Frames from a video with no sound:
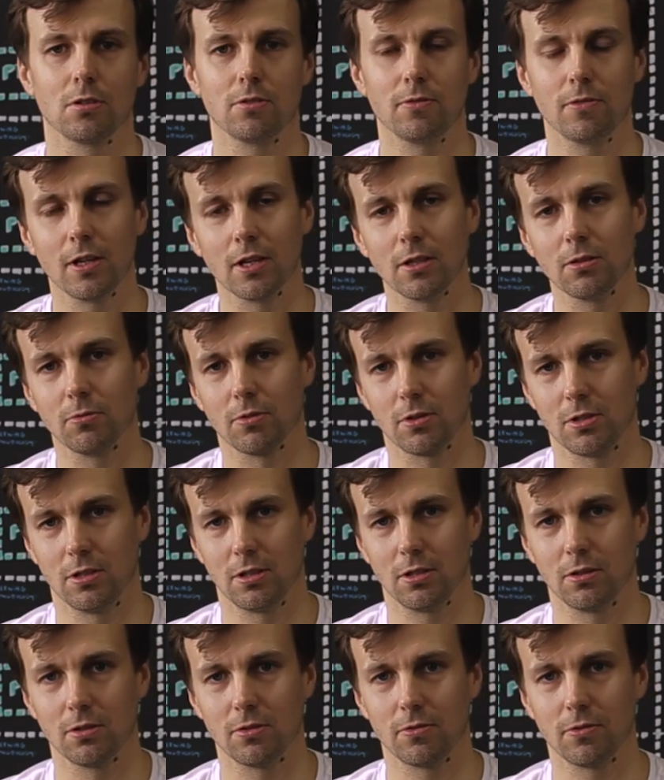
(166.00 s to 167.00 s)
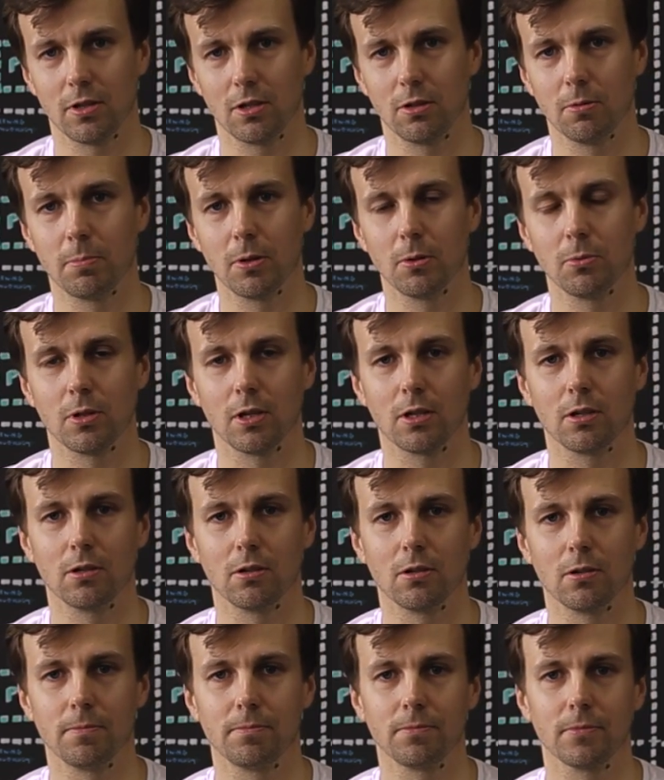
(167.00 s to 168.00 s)
rozwijania właśnie tego swojego
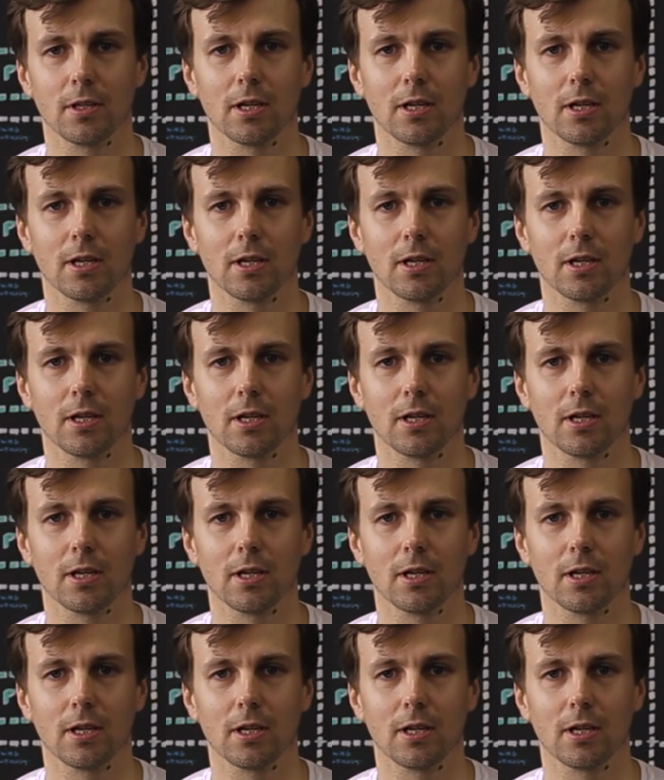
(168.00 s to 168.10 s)
pełnego